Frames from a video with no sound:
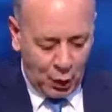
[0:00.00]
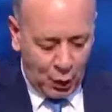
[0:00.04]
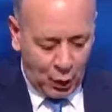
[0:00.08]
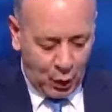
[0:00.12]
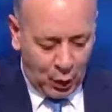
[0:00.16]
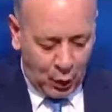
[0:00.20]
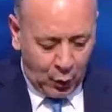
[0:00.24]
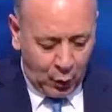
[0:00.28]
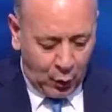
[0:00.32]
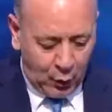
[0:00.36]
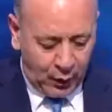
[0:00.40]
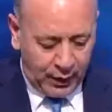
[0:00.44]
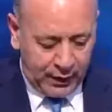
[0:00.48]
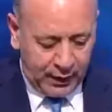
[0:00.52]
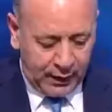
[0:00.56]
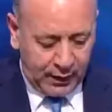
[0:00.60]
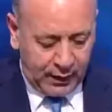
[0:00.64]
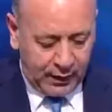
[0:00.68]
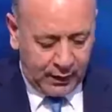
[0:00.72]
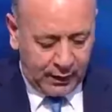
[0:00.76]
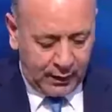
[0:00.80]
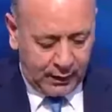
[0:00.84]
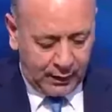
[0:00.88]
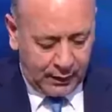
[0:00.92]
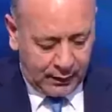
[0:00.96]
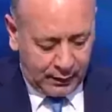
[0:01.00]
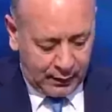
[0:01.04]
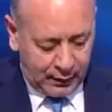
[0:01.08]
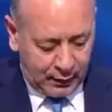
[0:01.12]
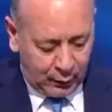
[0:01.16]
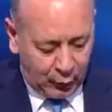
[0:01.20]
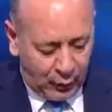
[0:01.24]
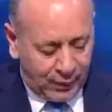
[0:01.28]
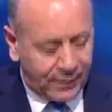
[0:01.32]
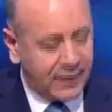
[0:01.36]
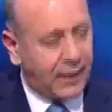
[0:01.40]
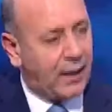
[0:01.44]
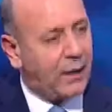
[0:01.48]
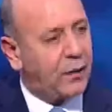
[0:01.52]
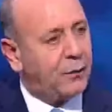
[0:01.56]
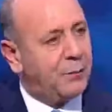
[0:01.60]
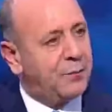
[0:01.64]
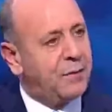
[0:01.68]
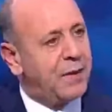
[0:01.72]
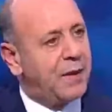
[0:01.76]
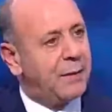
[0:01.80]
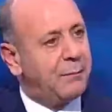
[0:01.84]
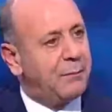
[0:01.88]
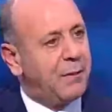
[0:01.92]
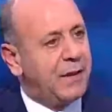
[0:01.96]
هو آه، آه، وضع
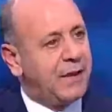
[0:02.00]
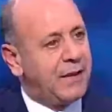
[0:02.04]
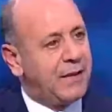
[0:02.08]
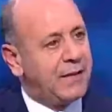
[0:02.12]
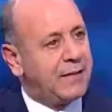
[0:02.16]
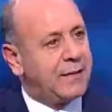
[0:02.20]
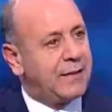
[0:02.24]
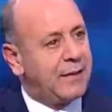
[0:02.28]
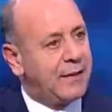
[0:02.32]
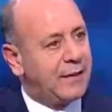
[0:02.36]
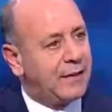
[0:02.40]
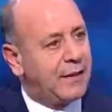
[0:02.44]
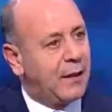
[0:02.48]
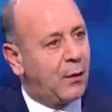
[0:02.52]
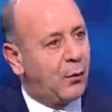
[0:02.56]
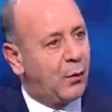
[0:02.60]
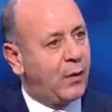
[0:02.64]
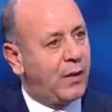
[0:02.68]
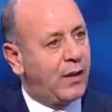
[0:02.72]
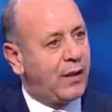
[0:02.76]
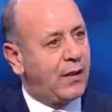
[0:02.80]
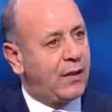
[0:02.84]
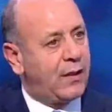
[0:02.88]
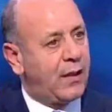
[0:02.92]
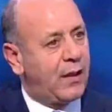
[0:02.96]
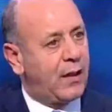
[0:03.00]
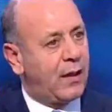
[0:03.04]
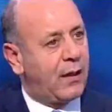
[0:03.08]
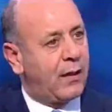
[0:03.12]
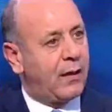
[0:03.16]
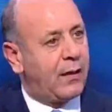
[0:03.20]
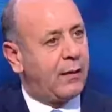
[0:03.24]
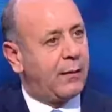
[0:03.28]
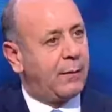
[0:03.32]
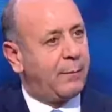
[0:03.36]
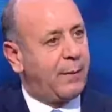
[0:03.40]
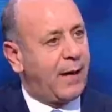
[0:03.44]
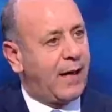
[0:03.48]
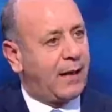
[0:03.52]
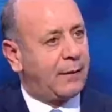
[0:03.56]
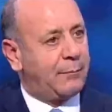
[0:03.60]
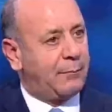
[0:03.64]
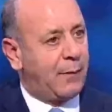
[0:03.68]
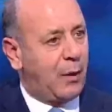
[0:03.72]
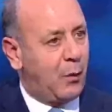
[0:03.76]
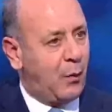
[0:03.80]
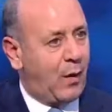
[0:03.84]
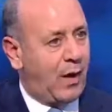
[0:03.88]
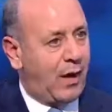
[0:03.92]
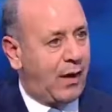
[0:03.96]
لبنان بعزله دوليه بعد
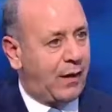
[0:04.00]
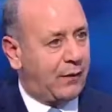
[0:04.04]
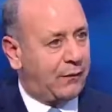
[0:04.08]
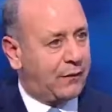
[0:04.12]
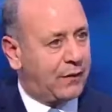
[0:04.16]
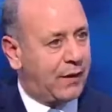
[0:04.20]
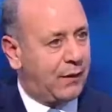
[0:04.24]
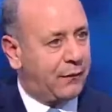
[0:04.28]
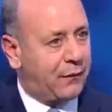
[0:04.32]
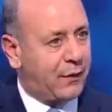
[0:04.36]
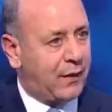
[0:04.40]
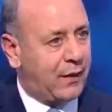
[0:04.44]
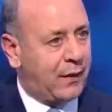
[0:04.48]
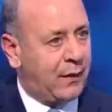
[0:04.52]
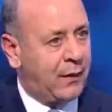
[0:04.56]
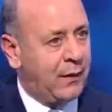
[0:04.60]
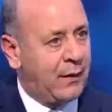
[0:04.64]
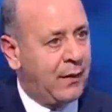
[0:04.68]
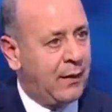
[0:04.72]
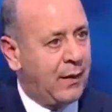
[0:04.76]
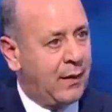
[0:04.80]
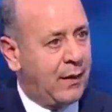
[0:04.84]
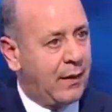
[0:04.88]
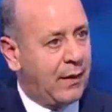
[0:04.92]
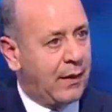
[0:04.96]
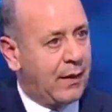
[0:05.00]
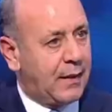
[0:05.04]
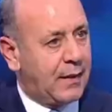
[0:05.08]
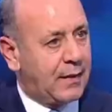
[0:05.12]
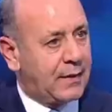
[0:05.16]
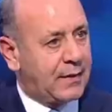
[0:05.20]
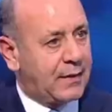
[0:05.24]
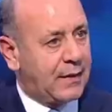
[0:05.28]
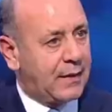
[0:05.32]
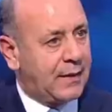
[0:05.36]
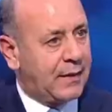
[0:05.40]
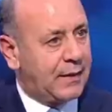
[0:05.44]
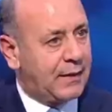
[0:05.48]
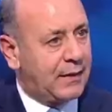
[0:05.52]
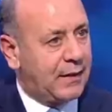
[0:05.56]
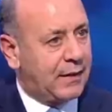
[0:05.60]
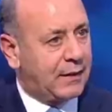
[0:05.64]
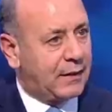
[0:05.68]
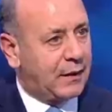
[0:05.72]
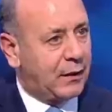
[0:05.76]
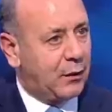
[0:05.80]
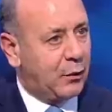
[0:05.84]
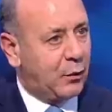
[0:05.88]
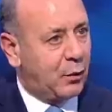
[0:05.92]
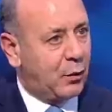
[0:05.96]
ما وقف دفع
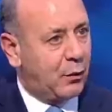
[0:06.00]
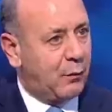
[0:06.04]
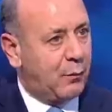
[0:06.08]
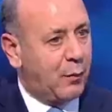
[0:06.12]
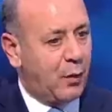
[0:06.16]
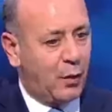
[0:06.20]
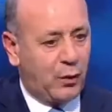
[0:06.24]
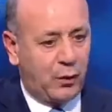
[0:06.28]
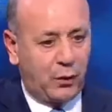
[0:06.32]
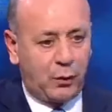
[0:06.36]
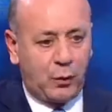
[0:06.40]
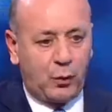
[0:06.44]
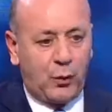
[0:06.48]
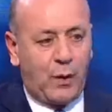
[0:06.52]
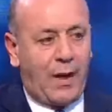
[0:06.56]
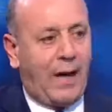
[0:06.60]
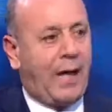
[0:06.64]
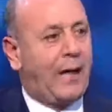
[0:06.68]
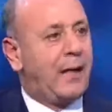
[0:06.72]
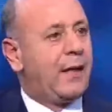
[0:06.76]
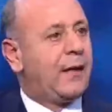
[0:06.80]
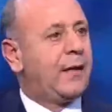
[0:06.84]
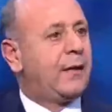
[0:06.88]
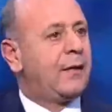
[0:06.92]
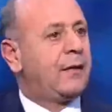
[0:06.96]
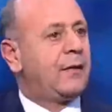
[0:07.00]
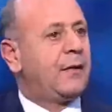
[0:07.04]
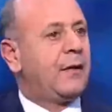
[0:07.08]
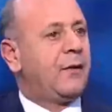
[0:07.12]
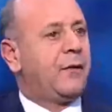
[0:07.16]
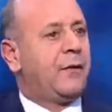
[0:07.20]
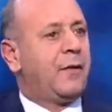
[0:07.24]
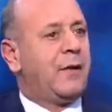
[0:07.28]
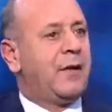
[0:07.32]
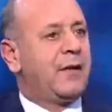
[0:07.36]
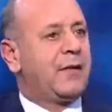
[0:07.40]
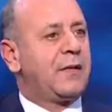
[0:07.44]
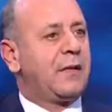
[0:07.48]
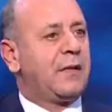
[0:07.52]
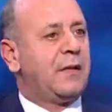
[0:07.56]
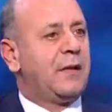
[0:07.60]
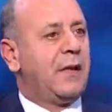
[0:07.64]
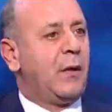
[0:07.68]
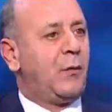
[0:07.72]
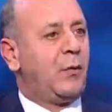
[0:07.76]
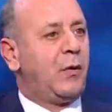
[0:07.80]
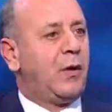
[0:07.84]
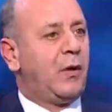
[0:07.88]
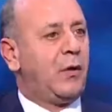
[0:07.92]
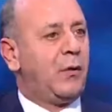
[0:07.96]
سندات اليورو بوند واعلنت افلاس
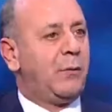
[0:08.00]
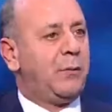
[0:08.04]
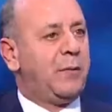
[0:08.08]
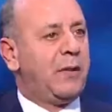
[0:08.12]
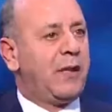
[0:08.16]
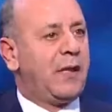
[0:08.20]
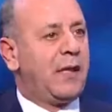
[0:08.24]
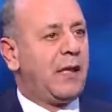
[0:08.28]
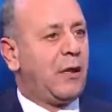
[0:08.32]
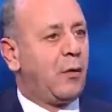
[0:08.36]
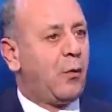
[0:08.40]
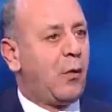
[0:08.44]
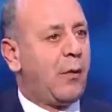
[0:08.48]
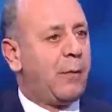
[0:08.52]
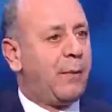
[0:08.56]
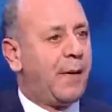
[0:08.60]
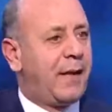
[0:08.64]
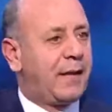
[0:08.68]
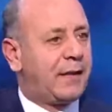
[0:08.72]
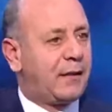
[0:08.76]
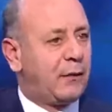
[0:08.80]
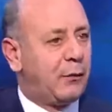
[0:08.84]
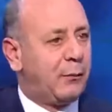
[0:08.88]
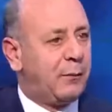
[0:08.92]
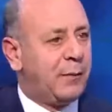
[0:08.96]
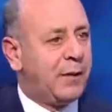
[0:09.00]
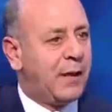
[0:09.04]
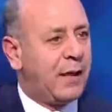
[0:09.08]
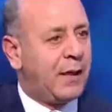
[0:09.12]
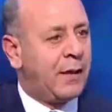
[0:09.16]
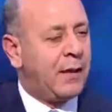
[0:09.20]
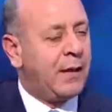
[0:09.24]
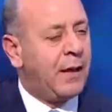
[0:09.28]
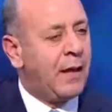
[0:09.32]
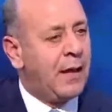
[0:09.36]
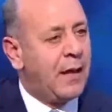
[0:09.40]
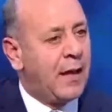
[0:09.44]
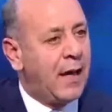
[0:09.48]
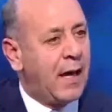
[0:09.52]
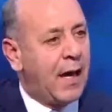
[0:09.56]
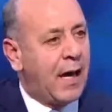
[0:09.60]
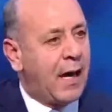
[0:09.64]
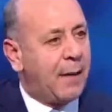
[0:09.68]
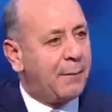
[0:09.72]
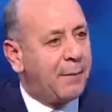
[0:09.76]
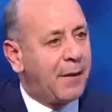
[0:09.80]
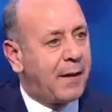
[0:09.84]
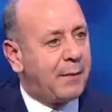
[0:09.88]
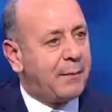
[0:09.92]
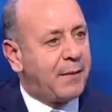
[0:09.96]
الدوله اللبنانيه وبات لبنان
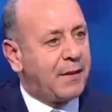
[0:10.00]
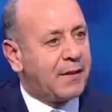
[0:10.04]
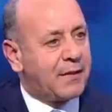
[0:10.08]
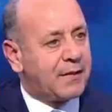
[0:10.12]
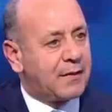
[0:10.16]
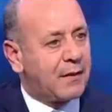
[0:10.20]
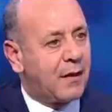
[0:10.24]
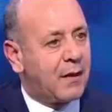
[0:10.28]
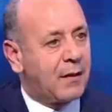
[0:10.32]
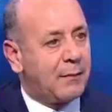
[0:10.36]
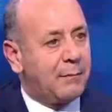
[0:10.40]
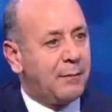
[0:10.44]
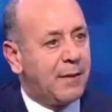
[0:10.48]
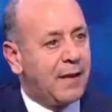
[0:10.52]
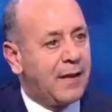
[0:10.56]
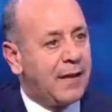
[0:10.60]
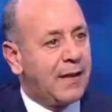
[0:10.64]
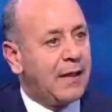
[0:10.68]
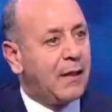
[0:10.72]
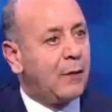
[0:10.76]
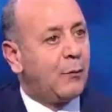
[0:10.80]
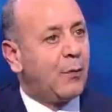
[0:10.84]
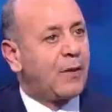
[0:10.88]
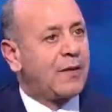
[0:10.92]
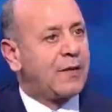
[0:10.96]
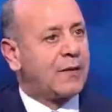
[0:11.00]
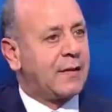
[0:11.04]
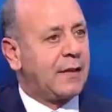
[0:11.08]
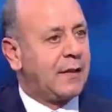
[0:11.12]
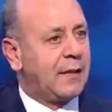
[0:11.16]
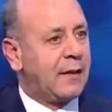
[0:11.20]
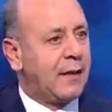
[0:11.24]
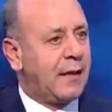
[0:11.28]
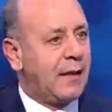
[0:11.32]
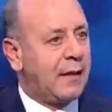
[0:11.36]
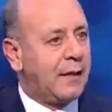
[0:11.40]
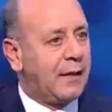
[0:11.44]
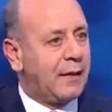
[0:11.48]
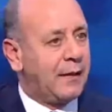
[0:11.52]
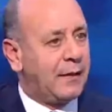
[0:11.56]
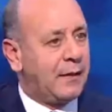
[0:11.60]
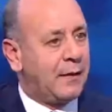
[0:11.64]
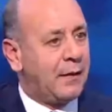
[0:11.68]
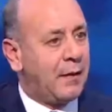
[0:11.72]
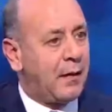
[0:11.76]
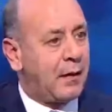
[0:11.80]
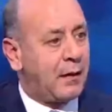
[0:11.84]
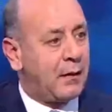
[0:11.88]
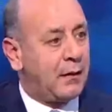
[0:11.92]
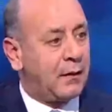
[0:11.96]
امام حصار مالي وصلنا
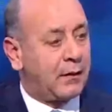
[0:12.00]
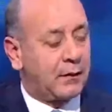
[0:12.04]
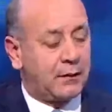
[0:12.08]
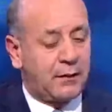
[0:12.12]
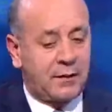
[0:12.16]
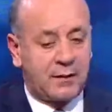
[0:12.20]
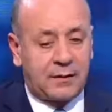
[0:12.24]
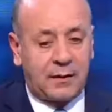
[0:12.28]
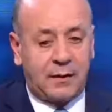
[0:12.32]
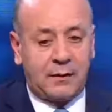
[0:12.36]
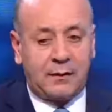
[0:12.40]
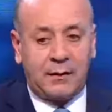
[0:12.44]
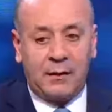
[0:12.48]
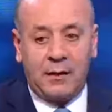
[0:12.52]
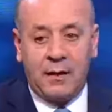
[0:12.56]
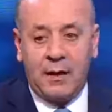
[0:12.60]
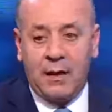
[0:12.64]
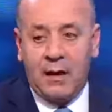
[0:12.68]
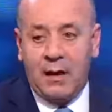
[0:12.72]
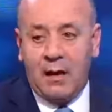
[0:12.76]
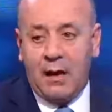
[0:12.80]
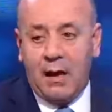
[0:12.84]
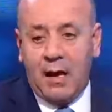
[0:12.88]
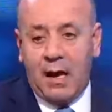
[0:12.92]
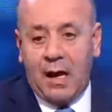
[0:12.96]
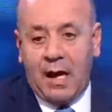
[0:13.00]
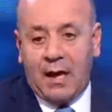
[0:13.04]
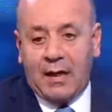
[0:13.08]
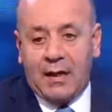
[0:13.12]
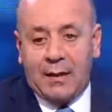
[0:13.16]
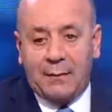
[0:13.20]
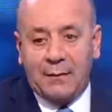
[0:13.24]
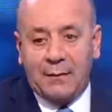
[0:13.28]
للانهيار الاقتصادي انا